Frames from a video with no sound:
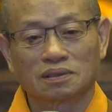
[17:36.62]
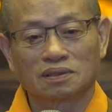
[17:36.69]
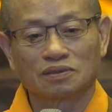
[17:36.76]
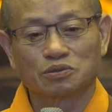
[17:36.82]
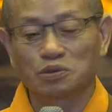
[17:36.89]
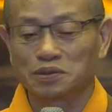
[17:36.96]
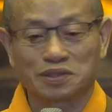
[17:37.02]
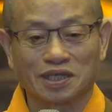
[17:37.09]

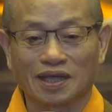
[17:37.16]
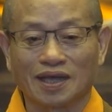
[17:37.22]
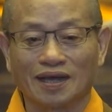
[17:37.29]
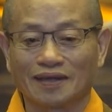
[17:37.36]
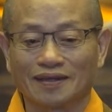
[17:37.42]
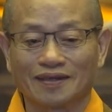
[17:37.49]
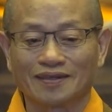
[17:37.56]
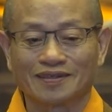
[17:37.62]
如果这样
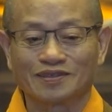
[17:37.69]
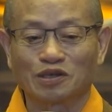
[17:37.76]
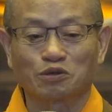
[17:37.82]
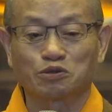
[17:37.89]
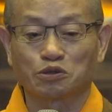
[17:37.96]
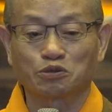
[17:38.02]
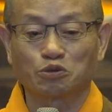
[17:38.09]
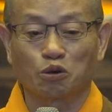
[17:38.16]
叫
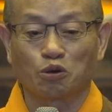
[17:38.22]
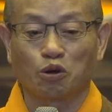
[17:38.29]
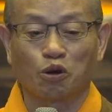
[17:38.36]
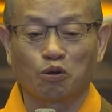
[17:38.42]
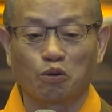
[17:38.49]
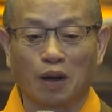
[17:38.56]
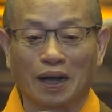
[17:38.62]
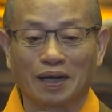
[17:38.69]
落
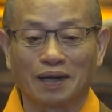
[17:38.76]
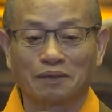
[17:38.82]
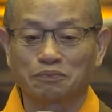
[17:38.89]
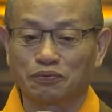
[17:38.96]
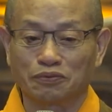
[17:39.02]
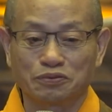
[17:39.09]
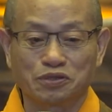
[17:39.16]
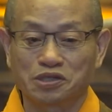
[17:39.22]
空王，
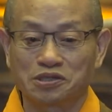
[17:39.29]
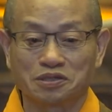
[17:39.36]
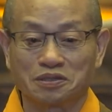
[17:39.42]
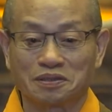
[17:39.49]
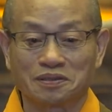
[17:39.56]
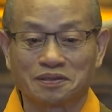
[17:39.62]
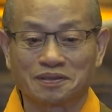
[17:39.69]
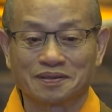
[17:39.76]
不是。
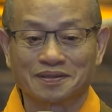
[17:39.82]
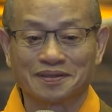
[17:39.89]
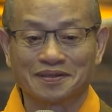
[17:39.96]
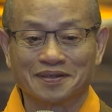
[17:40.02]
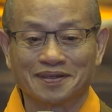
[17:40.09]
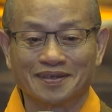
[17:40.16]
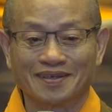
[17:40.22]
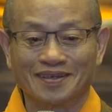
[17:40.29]

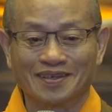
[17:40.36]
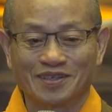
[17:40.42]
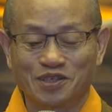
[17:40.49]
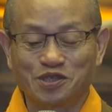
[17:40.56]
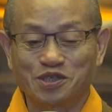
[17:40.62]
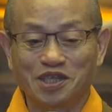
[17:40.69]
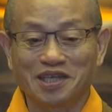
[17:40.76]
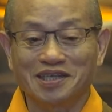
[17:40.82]
是
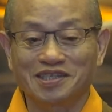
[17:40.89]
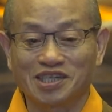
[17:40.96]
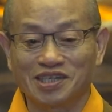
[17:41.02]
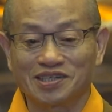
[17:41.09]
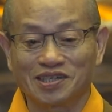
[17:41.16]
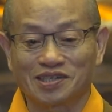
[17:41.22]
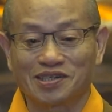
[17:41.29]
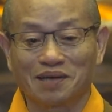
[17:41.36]
这一期
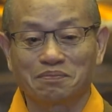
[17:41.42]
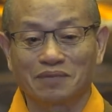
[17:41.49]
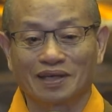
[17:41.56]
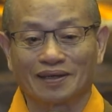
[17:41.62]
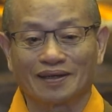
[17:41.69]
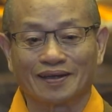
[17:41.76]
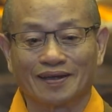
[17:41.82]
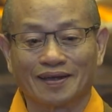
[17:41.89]
的生
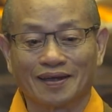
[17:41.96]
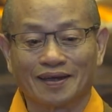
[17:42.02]
命